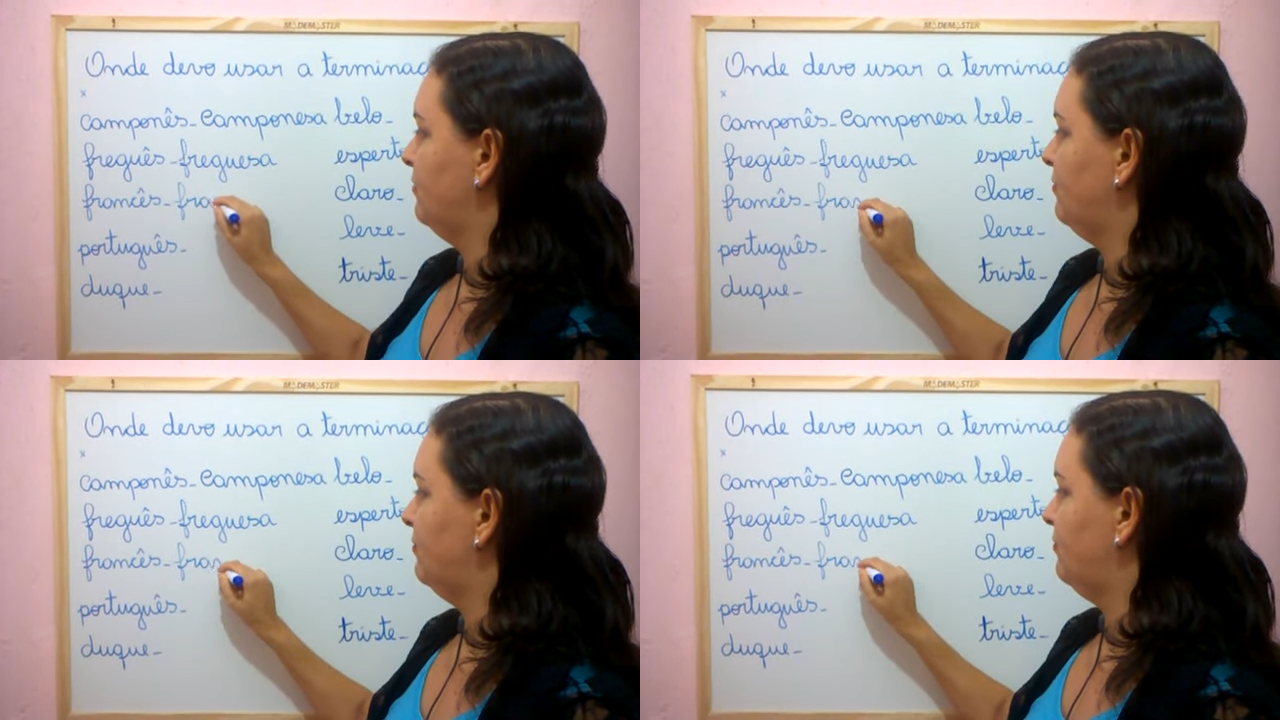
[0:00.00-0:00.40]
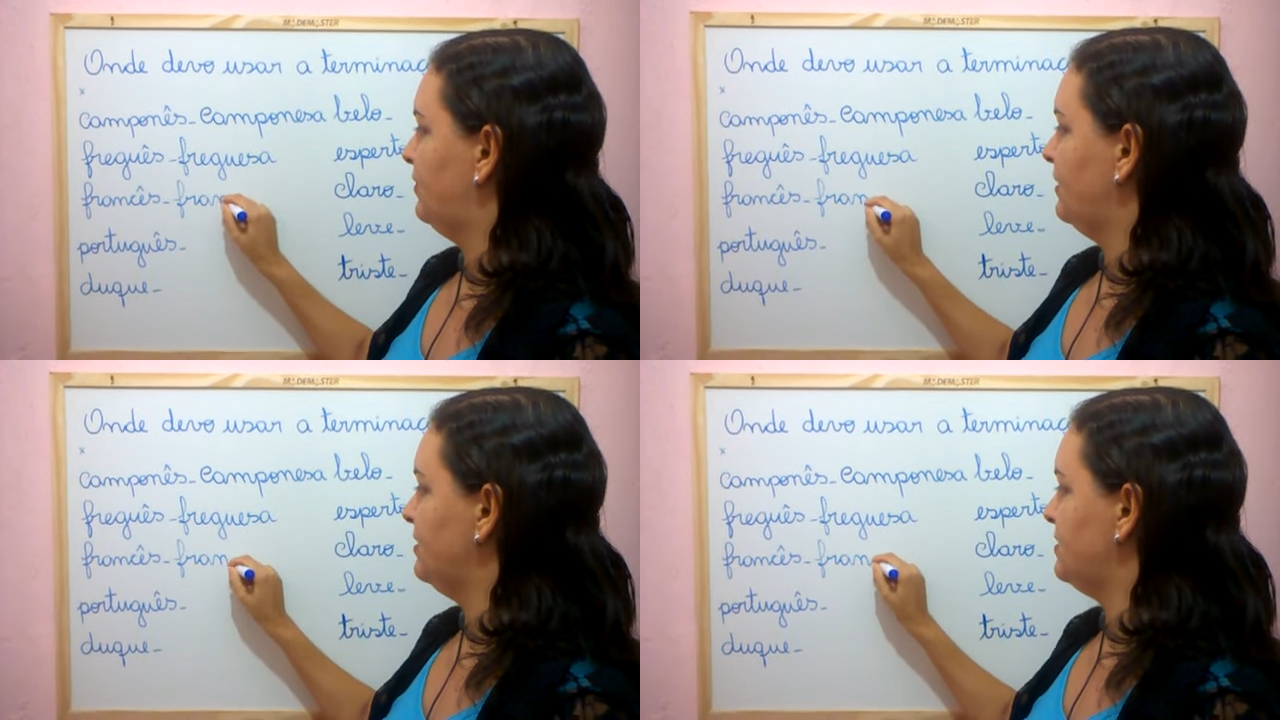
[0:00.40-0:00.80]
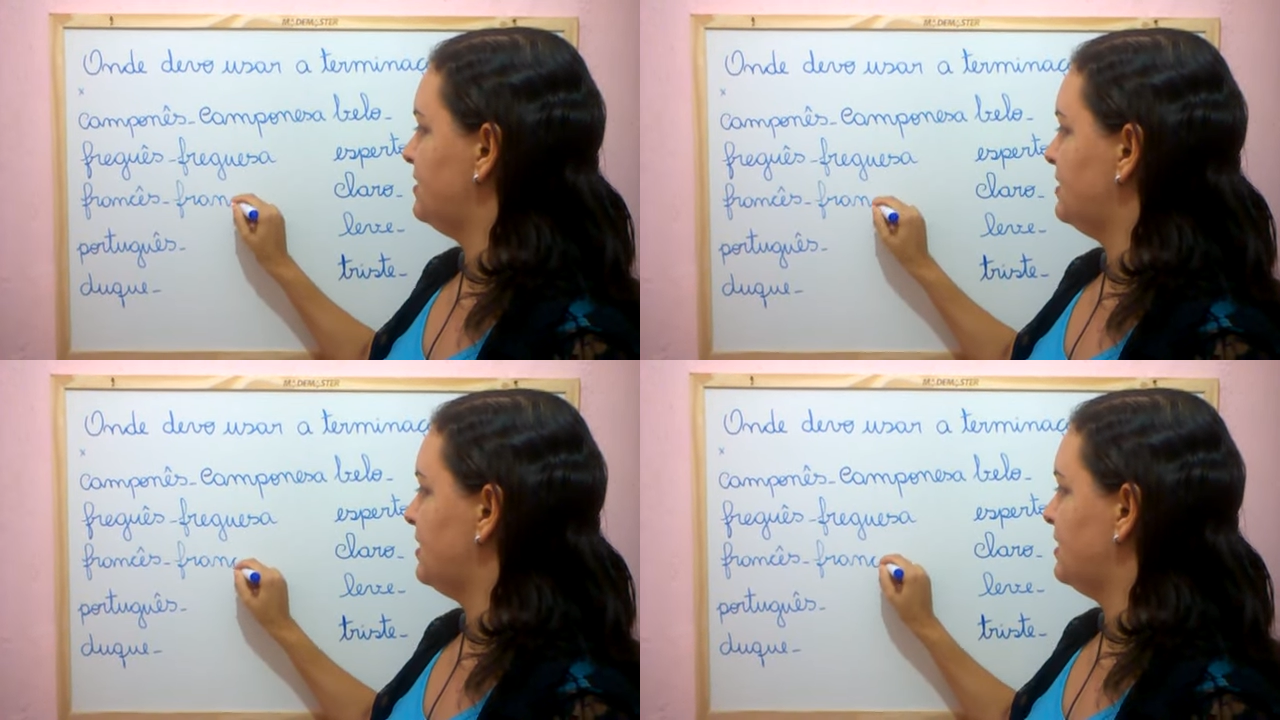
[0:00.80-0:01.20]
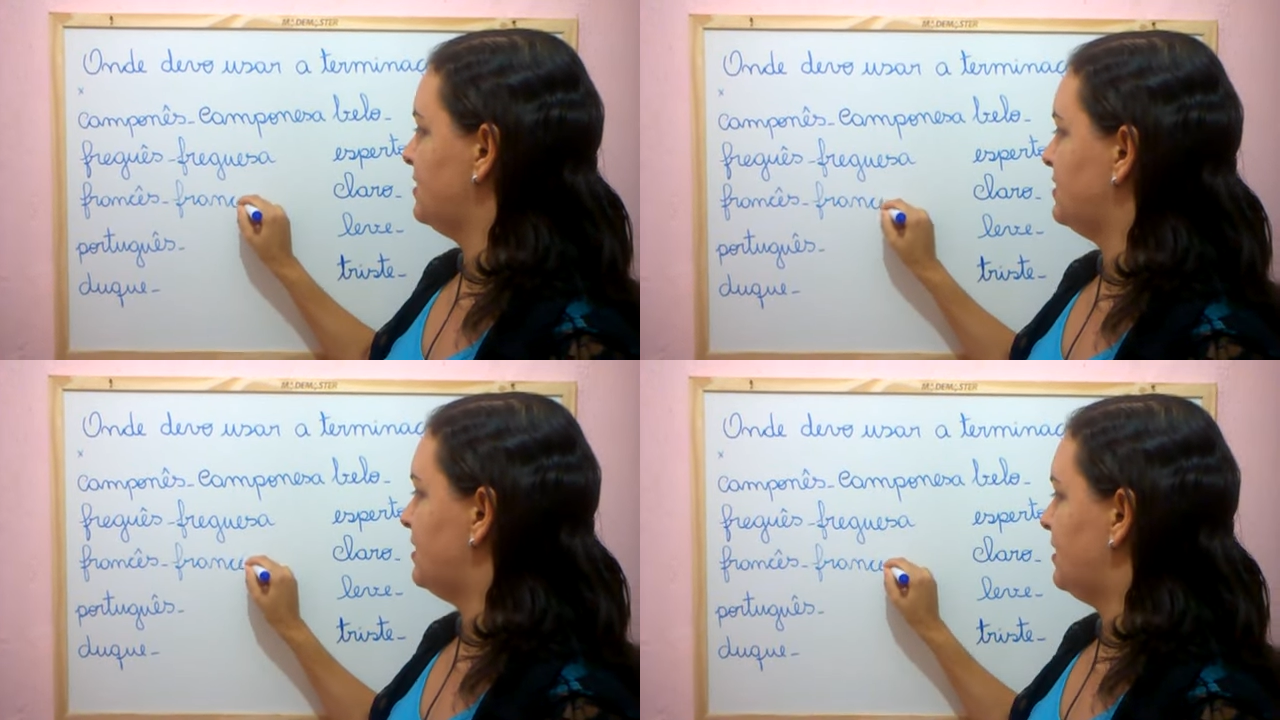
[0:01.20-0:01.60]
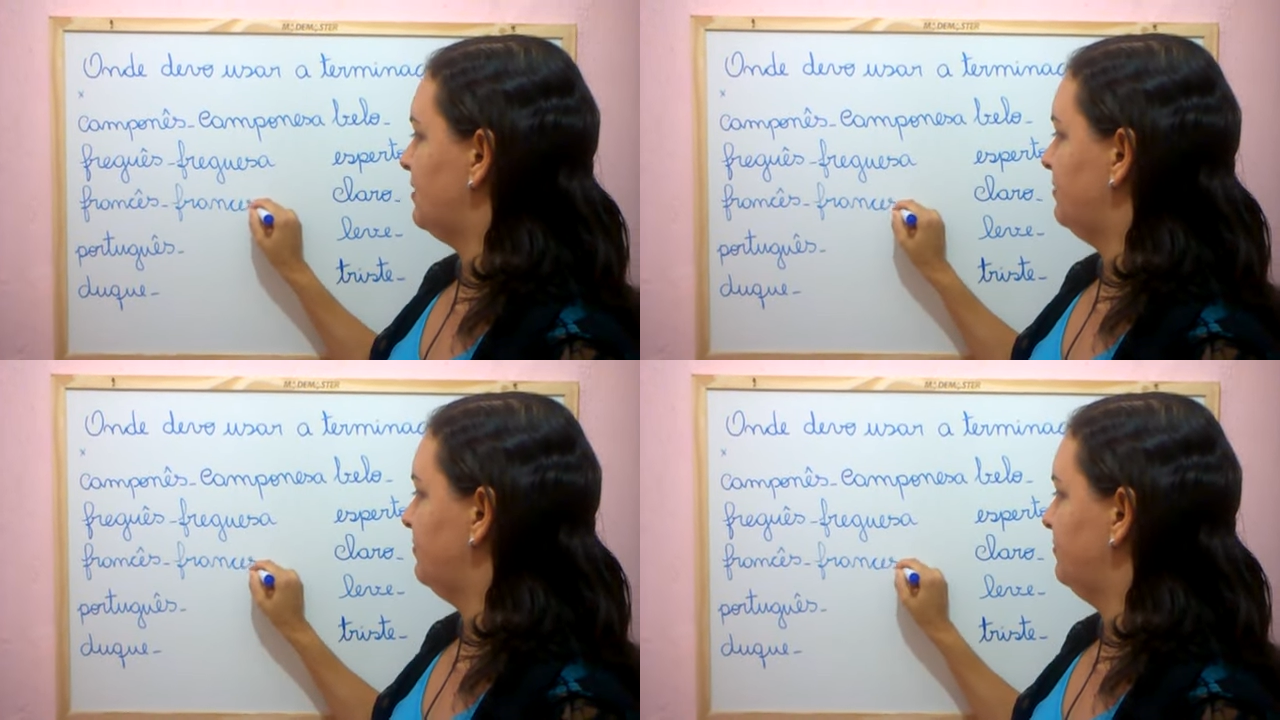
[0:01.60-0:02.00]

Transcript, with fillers: francesa.